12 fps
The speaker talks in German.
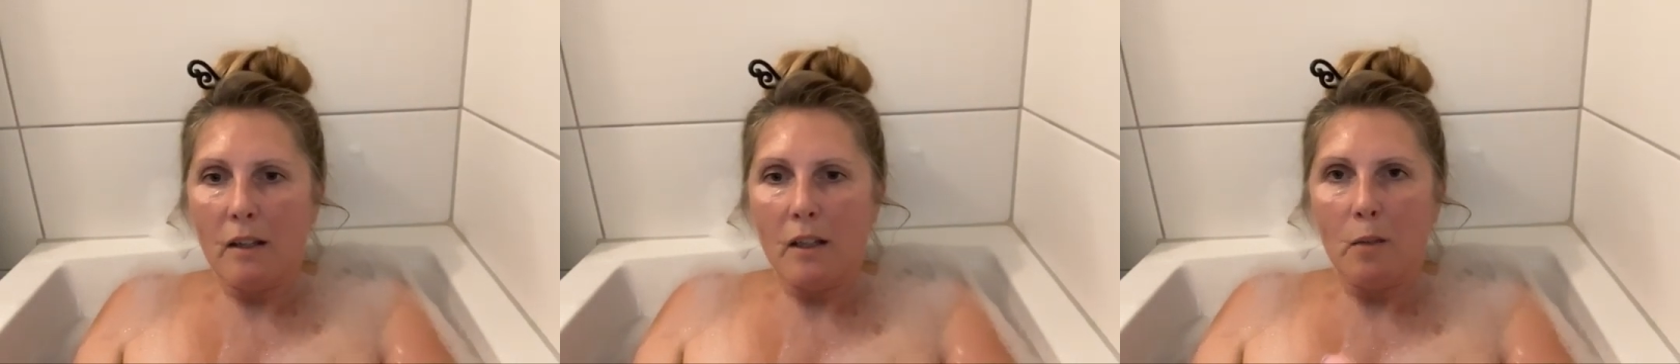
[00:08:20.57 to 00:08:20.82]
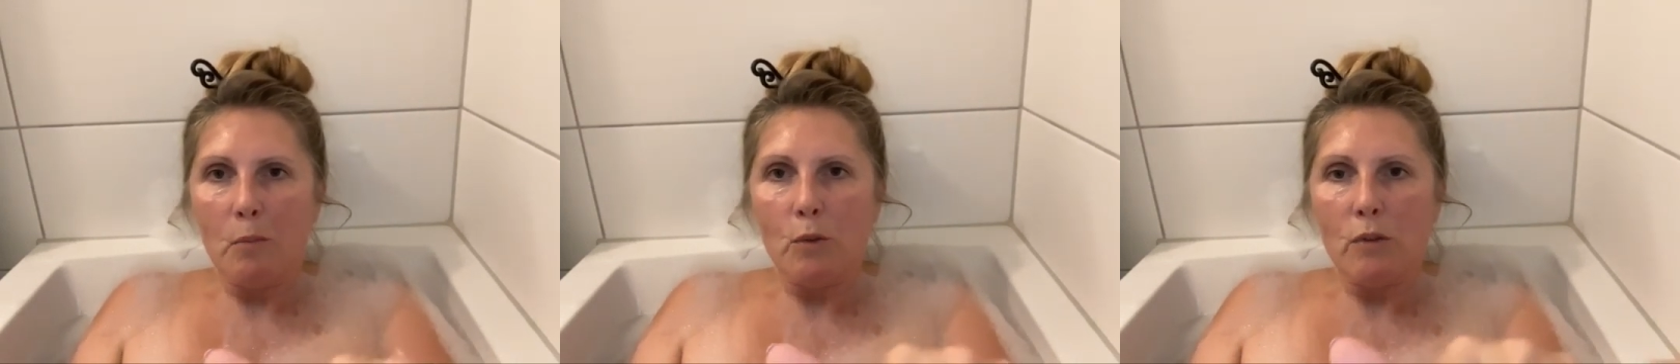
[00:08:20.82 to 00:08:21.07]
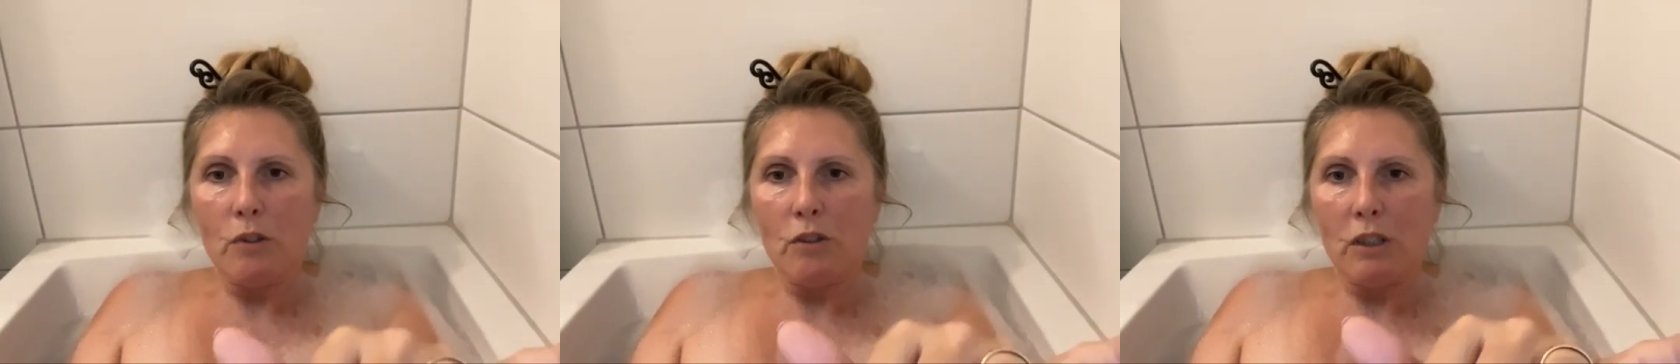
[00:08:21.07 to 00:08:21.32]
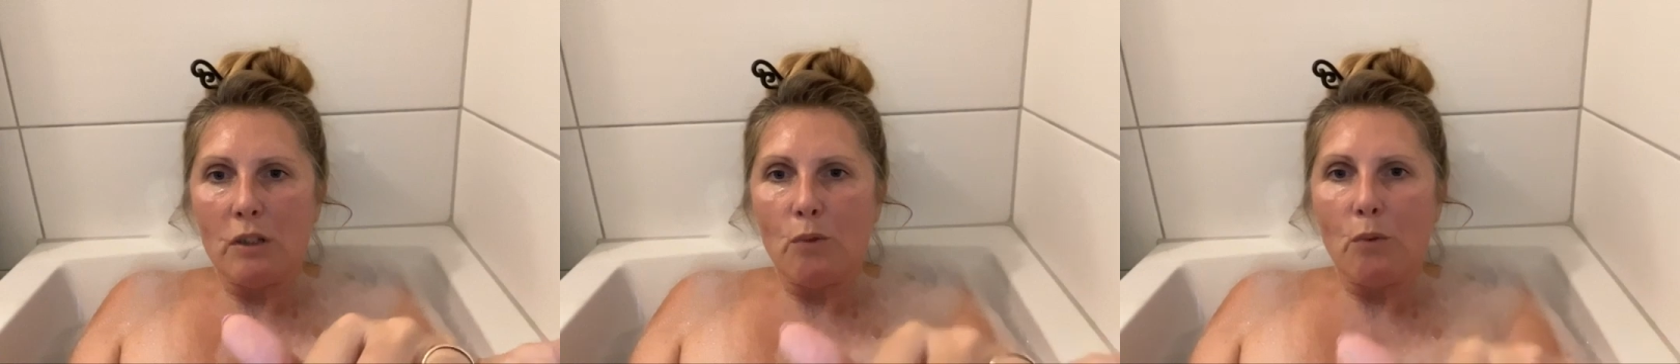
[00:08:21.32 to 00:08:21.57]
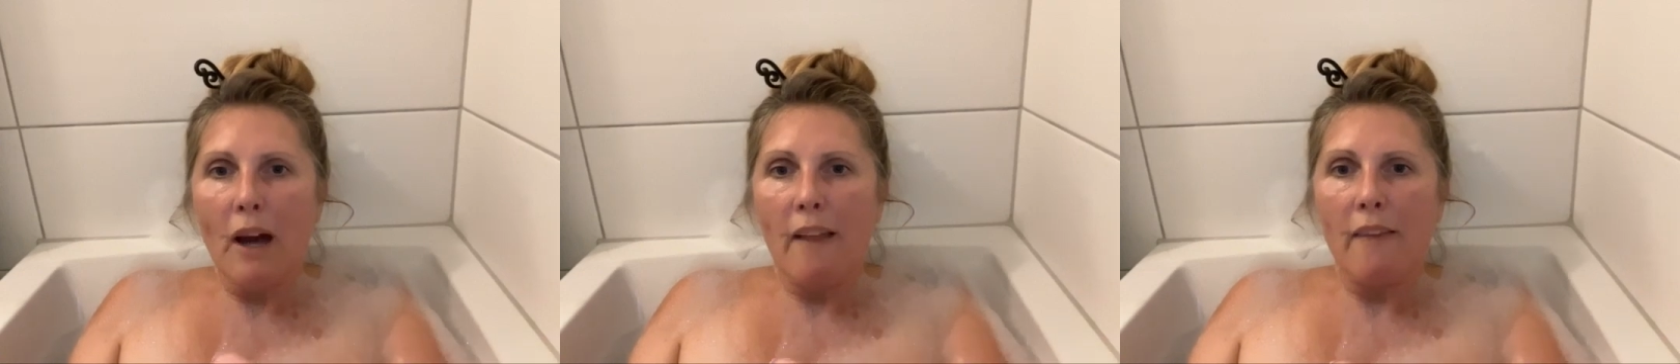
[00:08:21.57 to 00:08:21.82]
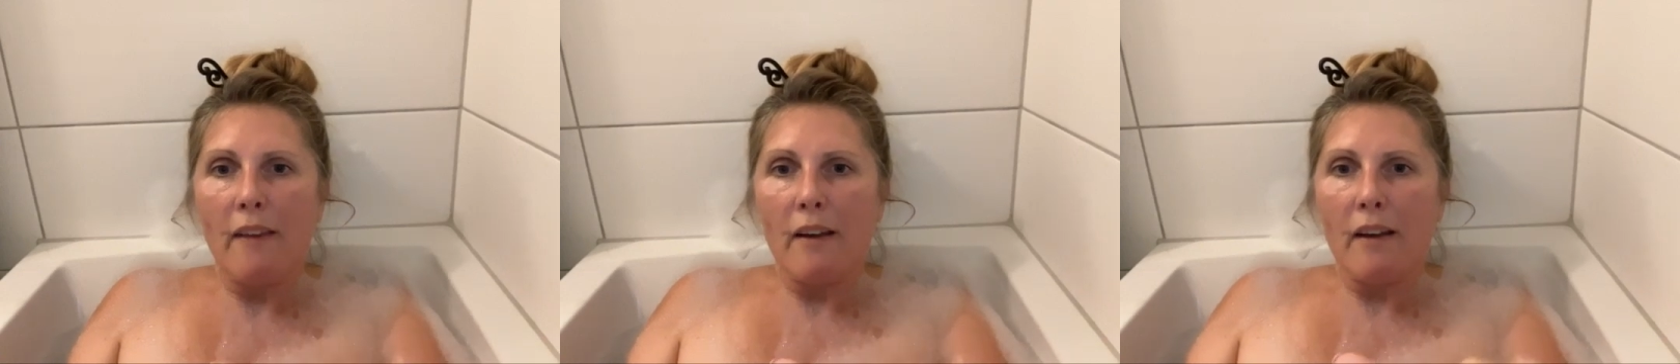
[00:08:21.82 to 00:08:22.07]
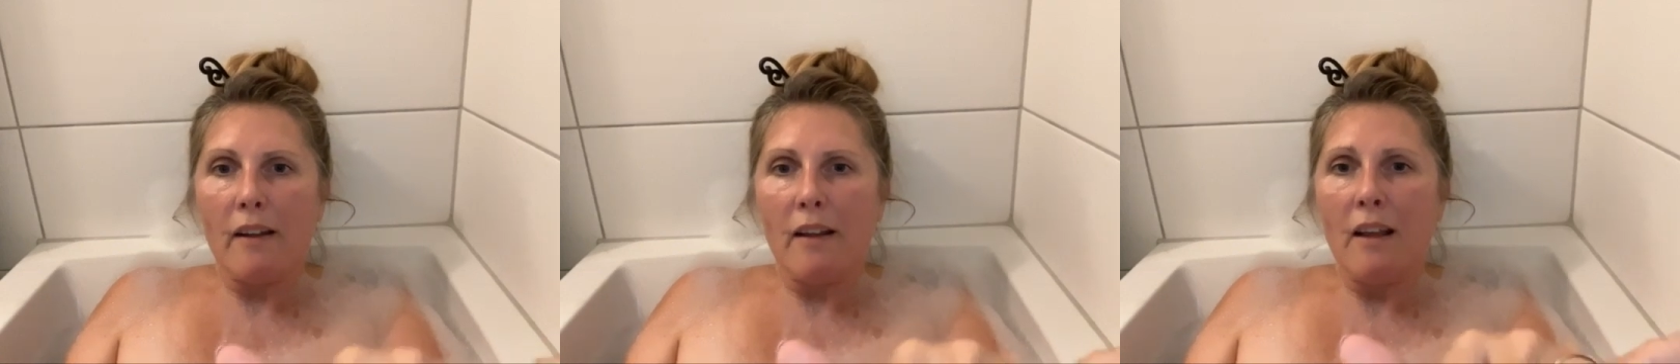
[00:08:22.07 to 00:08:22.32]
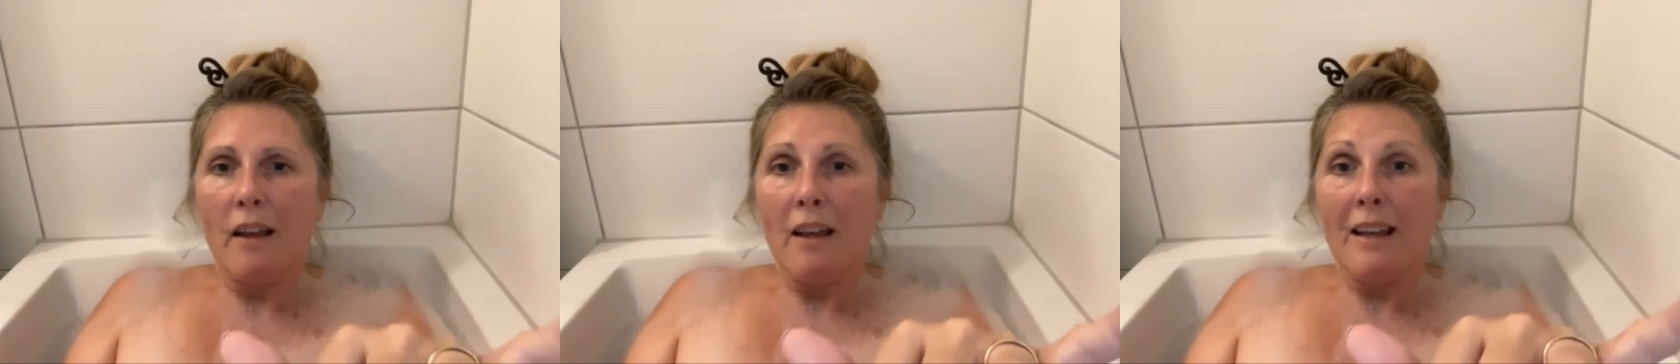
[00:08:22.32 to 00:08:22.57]
Im Unterschied zu anderen
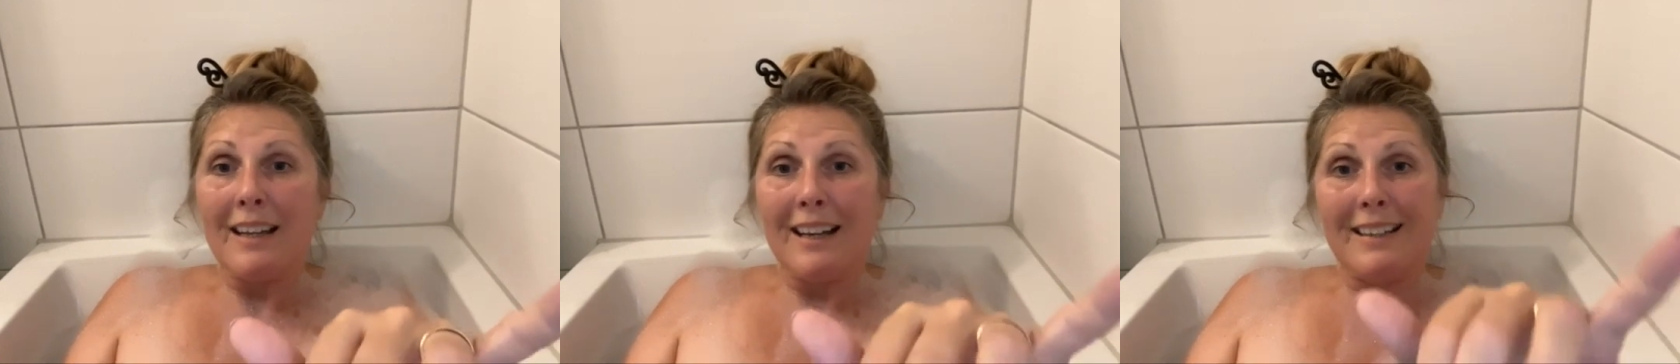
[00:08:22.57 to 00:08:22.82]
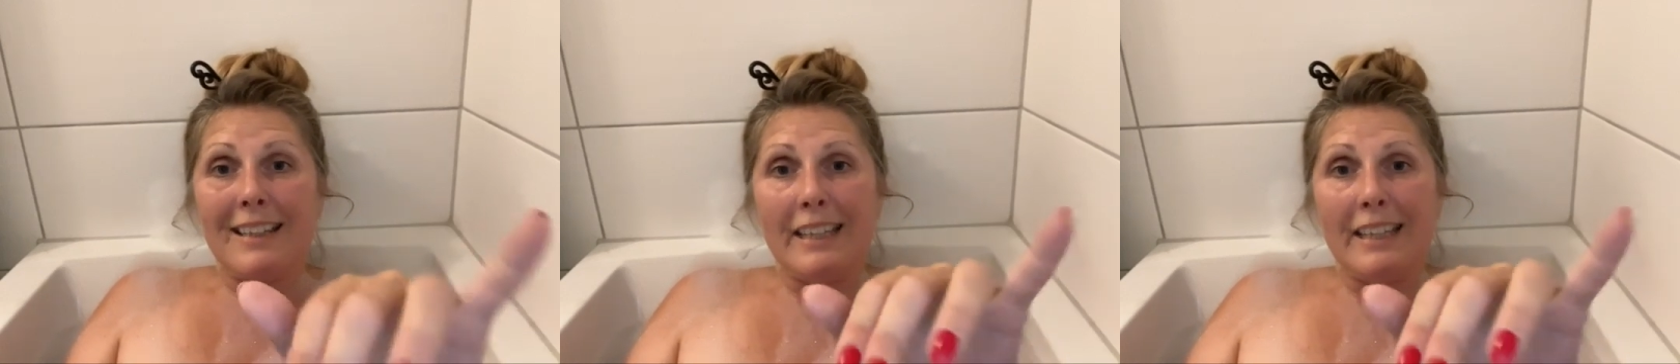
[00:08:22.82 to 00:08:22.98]
kann